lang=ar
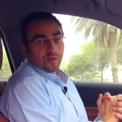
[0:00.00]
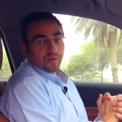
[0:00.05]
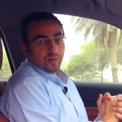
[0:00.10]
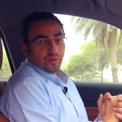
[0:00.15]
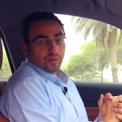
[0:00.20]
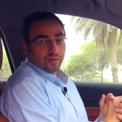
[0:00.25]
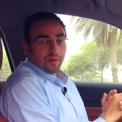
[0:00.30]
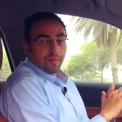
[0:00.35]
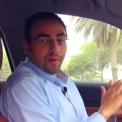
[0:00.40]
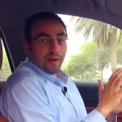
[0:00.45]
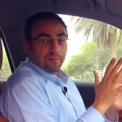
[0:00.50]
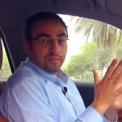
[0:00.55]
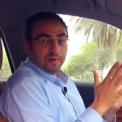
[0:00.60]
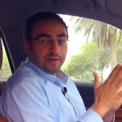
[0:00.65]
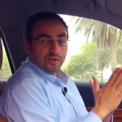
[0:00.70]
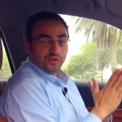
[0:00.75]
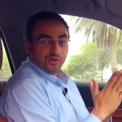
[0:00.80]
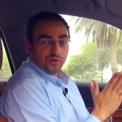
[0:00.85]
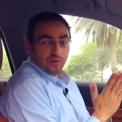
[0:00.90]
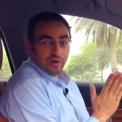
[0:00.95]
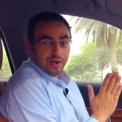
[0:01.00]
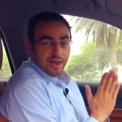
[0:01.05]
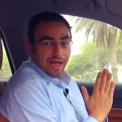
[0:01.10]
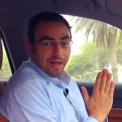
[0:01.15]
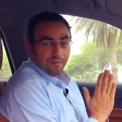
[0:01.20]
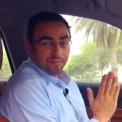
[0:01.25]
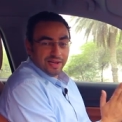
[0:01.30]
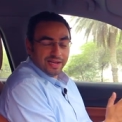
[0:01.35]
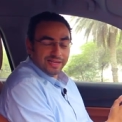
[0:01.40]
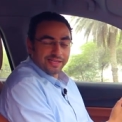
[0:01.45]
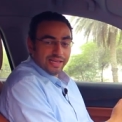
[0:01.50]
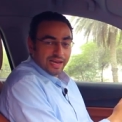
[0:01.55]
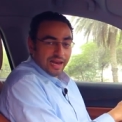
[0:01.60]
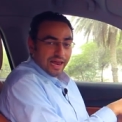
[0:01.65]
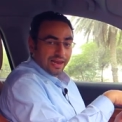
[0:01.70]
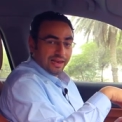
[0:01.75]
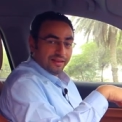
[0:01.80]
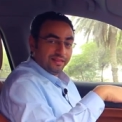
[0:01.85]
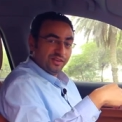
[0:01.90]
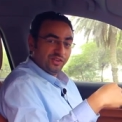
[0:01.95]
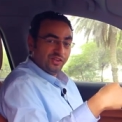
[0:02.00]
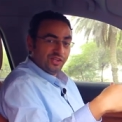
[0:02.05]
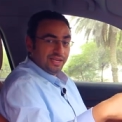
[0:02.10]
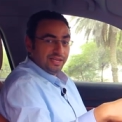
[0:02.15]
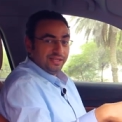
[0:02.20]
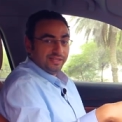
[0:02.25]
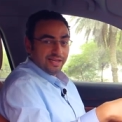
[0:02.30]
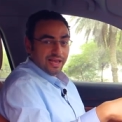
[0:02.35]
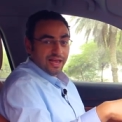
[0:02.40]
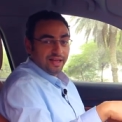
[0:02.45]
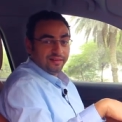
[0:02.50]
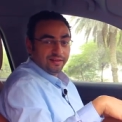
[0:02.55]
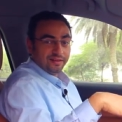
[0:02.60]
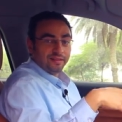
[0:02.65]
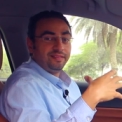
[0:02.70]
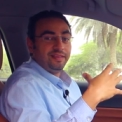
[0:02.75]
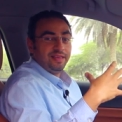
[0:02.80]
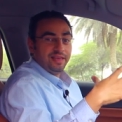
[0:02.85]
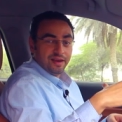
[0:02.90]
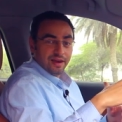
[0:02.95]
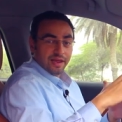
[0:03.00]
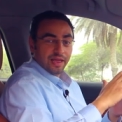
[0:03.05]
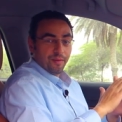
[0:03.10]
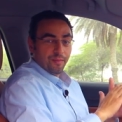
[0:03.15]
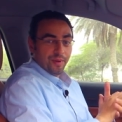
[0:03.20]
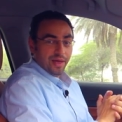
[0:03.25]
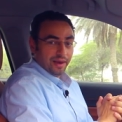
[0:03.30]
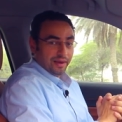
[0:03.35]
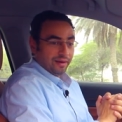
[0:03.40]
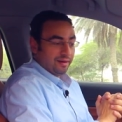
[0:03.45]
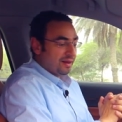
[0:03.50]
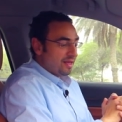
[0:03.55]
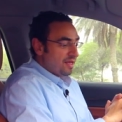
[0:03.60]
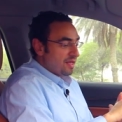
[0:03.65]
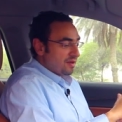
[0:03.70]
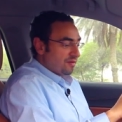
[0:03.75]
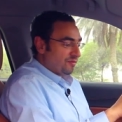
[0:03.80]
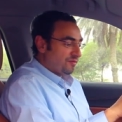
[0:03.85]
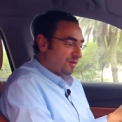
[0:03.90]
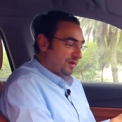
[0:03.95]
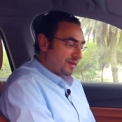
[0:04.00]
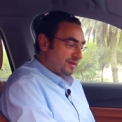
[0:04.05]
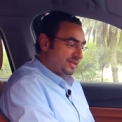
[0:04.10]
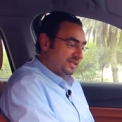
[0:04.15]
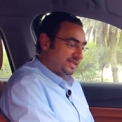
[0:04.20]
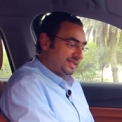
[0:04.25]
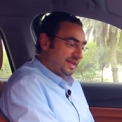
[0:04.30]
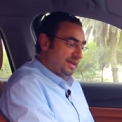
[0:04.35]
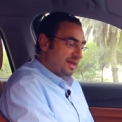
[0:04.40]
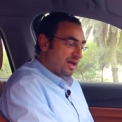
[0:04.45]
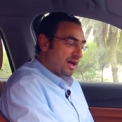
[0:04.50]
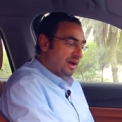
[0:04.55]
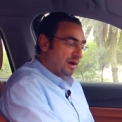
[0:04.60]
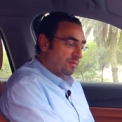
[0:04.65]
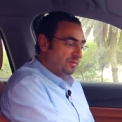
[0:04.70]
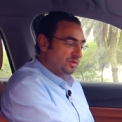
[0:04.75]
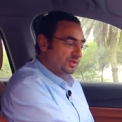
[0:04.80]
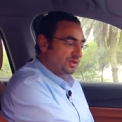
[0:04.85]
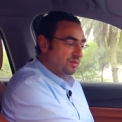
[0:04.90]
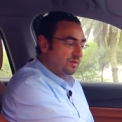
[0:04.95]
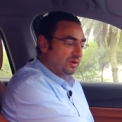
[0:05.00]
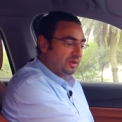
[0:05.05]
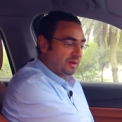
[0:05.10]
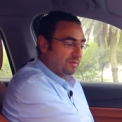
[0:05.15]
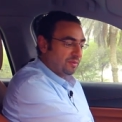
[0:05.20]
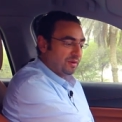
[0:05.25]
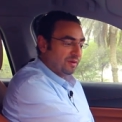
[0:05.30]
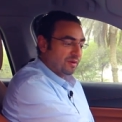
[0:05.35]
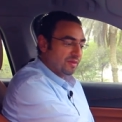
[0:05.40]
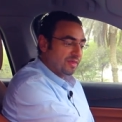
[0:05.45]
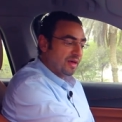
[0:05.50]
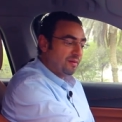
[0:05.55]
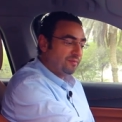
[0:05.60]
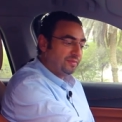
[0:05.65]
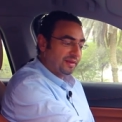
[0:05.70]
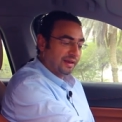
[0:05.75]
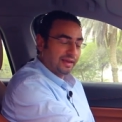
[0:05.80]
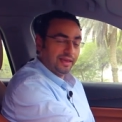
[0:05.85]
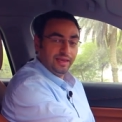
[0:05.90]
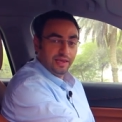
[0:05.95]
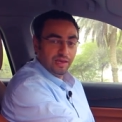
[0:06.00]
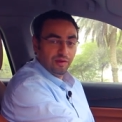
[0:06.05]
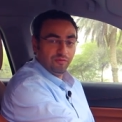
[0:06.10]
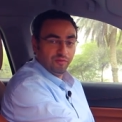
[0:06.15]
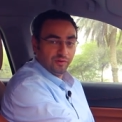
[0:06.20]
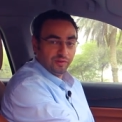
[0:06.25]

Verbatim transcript: وطبعا من الجوليا عم نحصل على تجهيزات كثيرة كمان فالسيارة مزودة بنظام تكييف